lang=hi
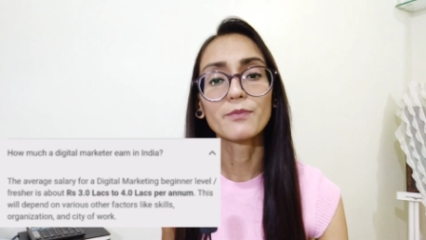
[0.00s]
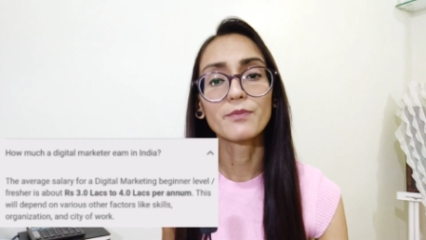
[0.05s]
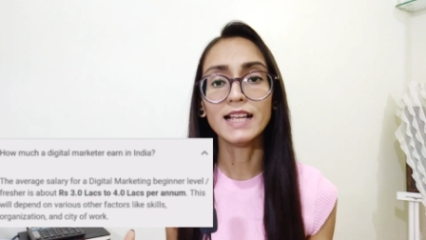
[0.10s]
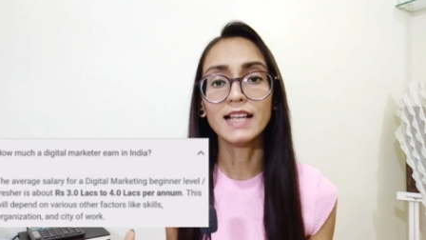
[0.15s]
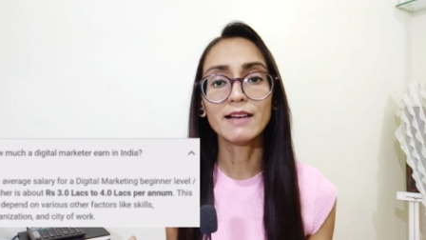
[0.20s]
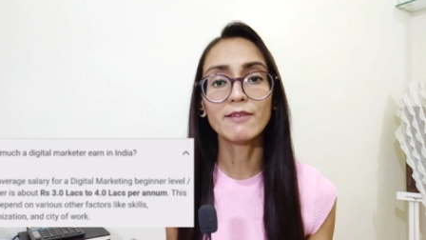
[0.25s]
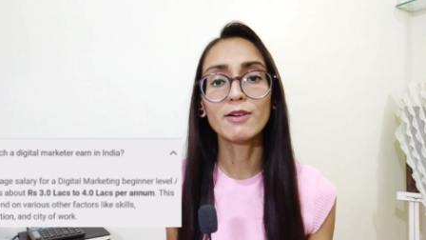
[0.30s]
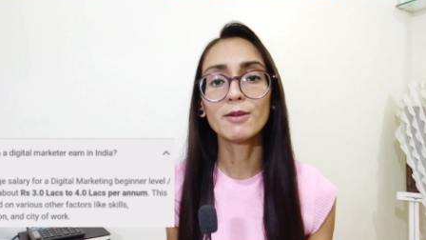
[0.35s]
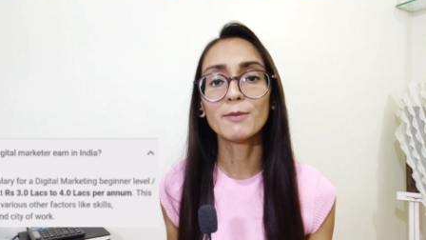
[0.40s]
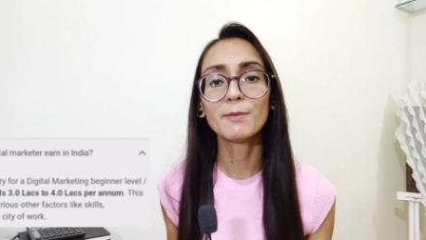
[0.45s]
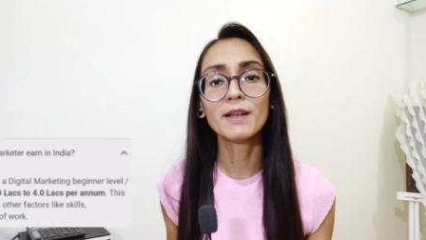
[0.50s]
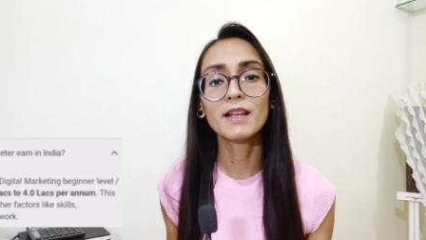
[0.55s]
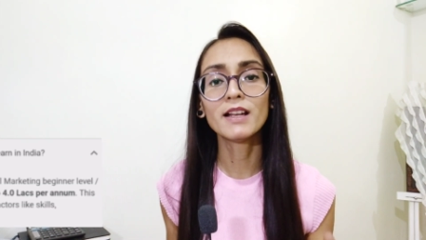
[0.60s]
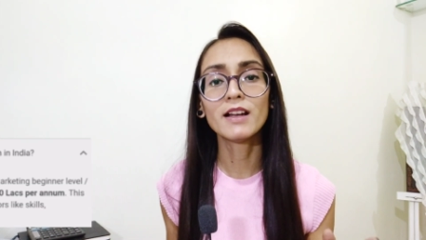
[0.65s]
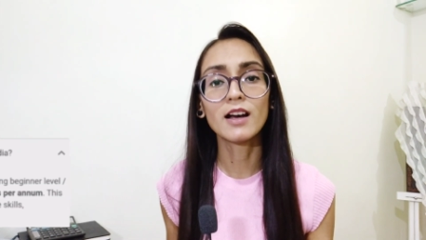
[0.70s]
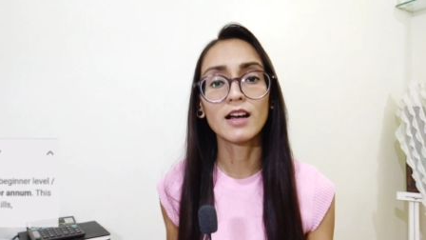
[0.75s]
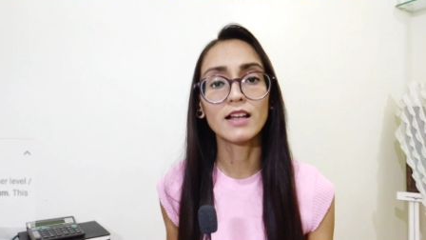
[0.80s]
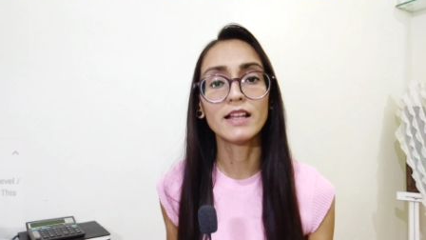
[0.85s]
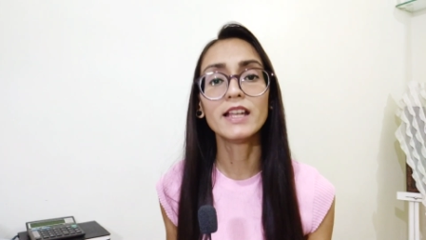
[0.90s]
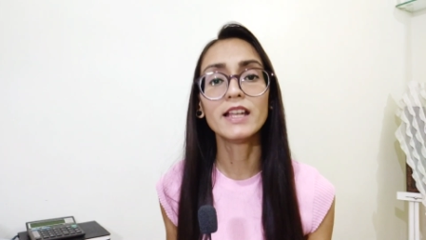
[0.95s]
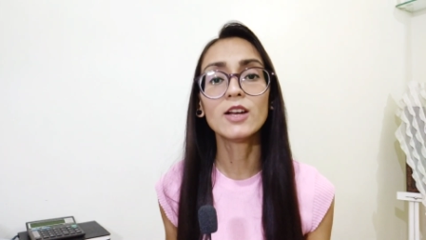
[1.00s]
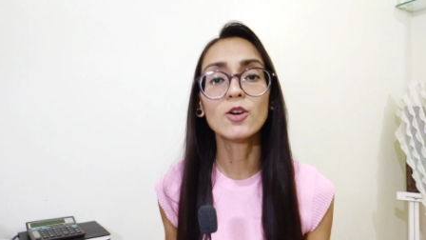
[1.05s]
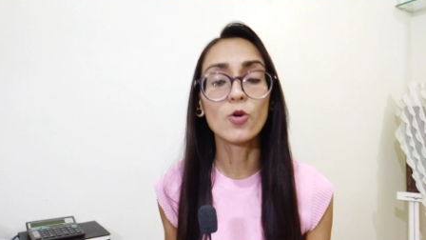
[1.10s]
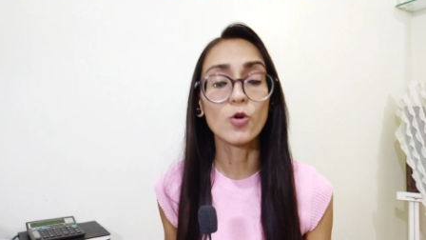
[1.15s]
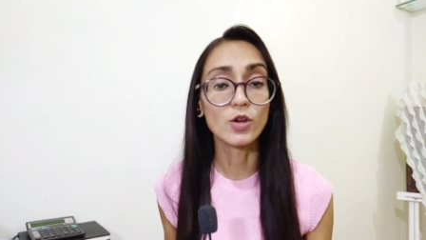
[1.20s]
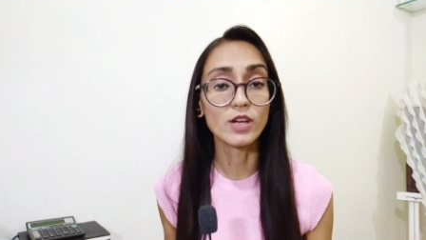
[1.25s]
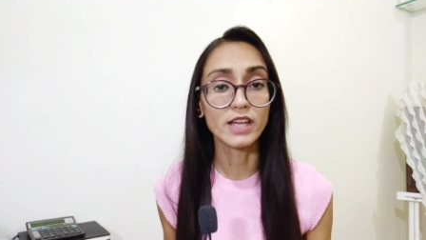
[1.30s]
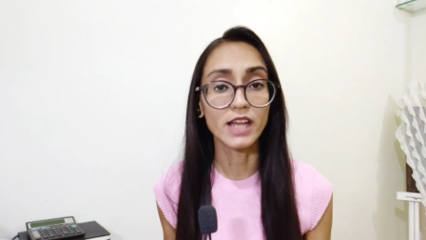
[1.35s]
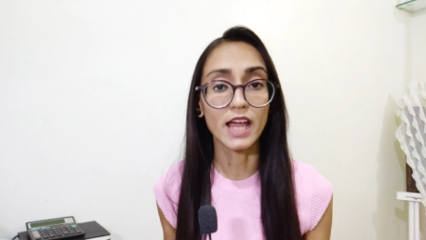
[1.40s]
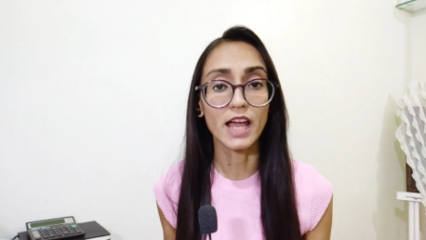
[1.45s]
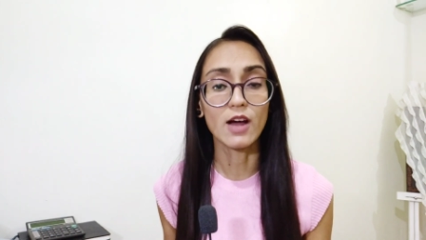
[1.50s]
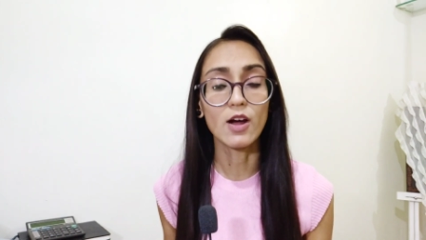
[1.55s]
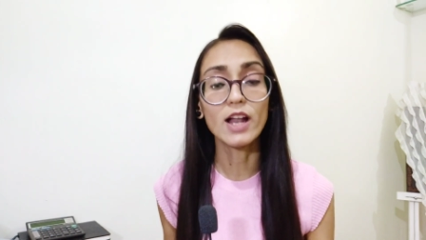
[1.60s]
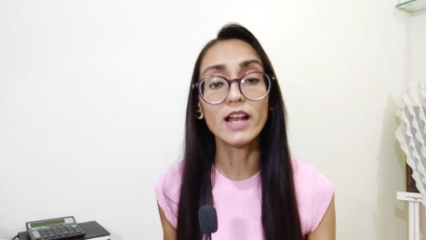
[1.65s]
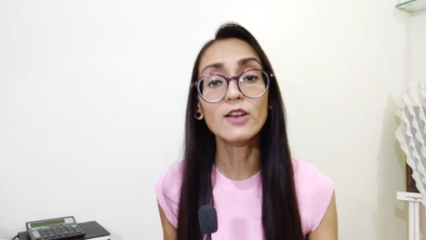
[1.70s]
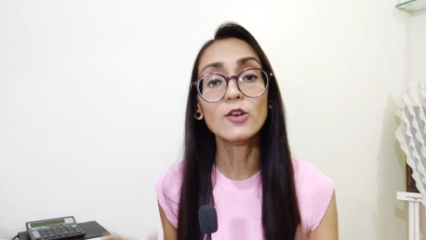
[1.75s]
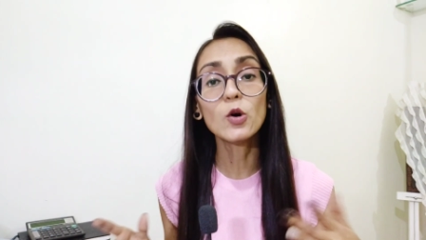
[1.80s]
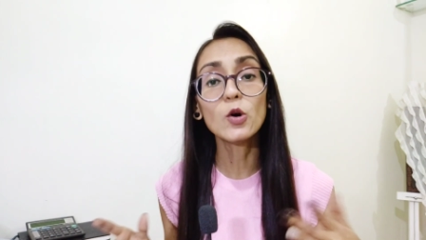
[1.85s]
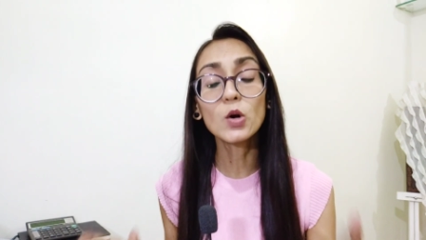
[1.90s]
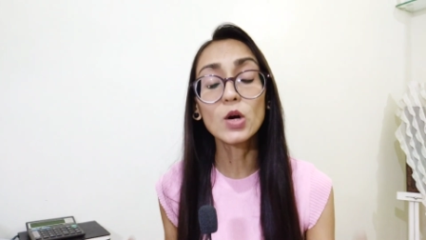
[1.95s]
हाई लेवल पे अर्निंग हो रही है
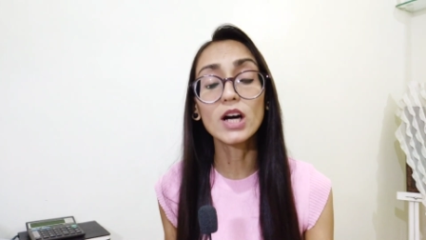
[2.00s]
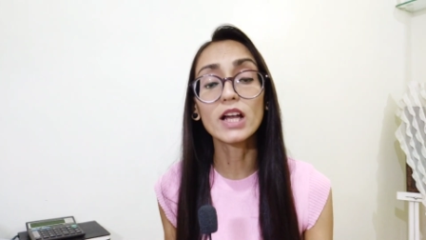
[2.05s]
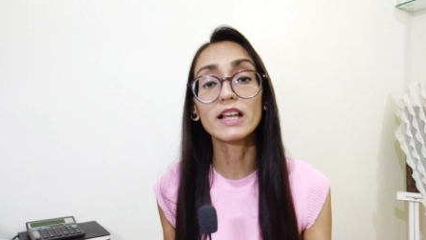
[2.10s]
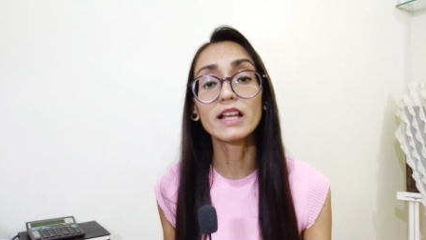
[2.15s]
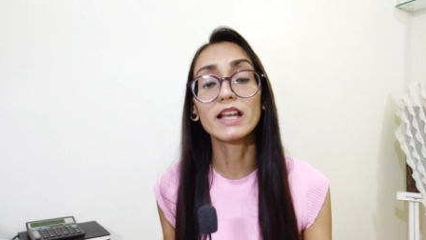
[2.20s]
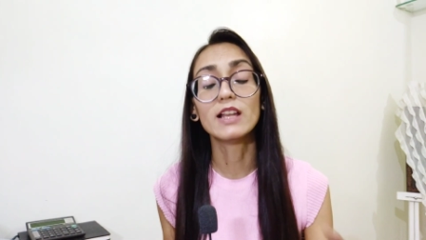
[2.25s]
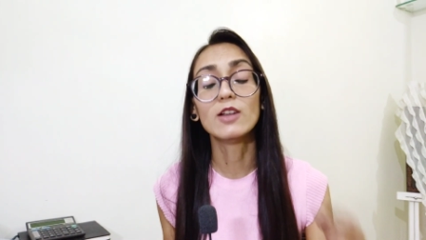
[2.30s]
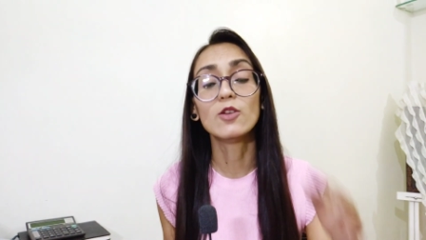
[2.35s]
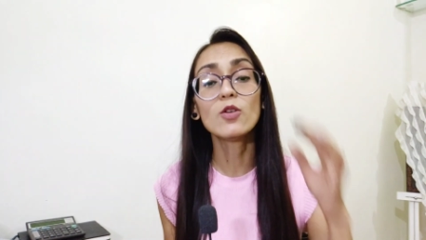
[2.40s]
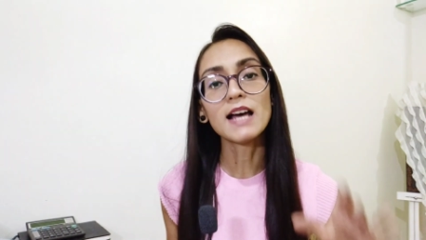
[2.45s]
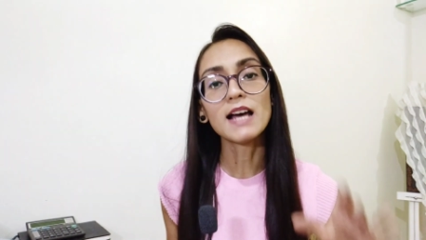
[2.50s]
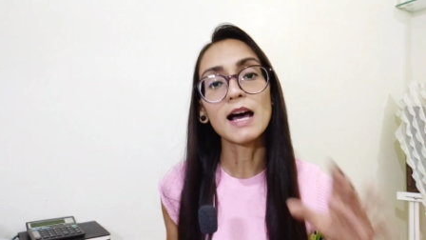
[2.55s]
एंड लोग कर रहे हैं